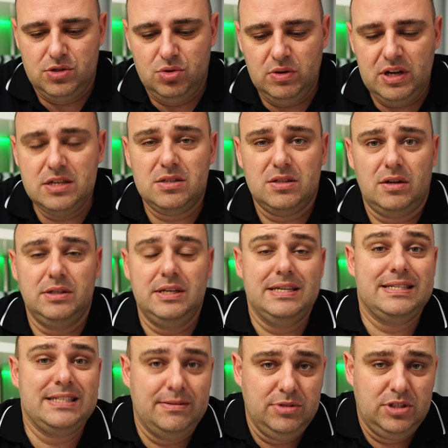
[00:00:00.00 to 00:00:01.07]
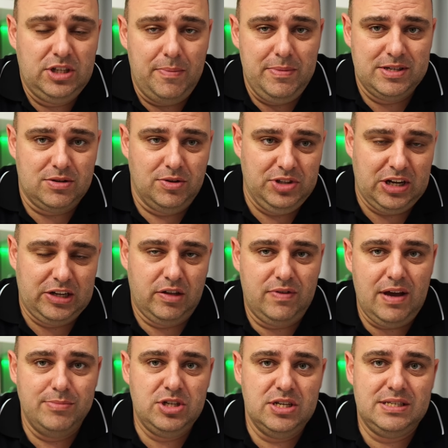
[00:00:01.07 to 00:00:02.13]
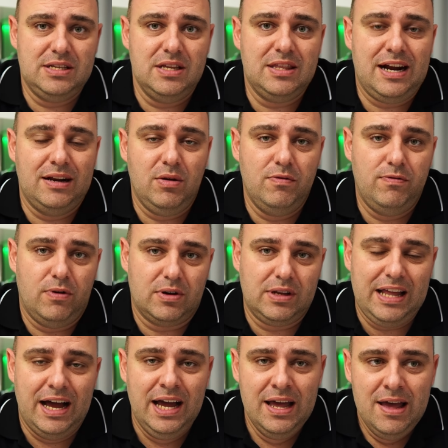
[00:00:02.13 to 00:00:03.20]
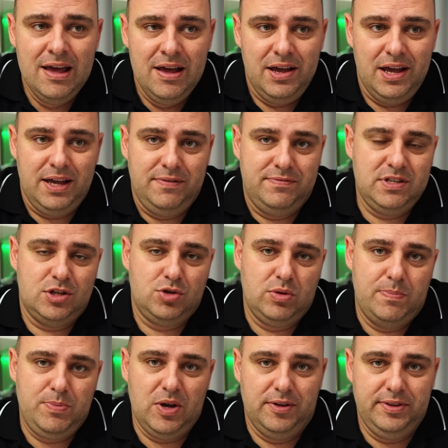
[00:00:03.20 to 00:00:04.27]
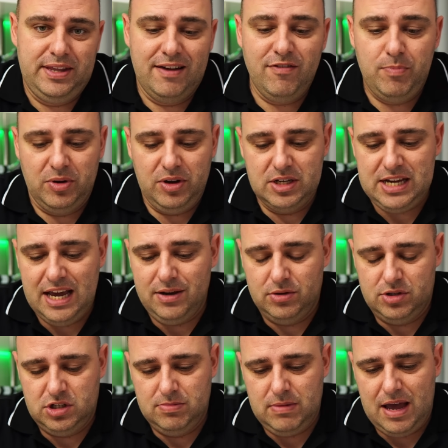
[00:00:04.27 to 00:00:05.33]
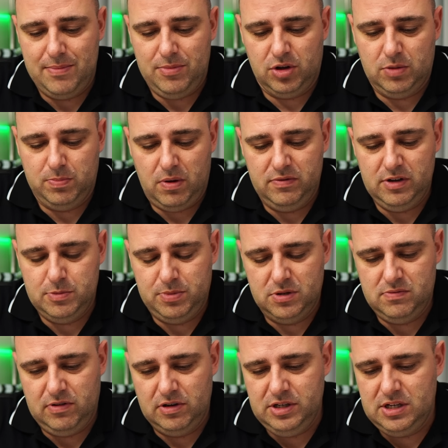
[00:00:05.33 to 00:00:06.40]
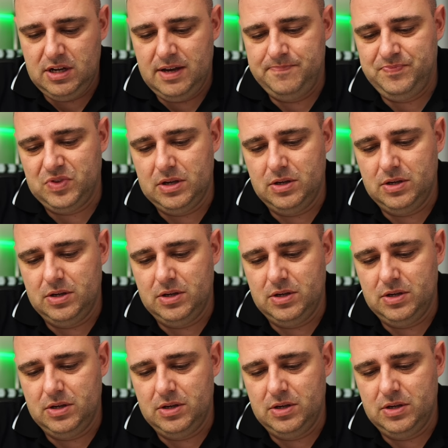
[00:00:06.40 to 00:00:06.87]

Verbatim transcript: Z drugiej strony sam z siebie skontaktowałem się z centralą Forda e, w zeszły piątek, w poniedziałek otrzymałem odpowiedź, pozwolicie,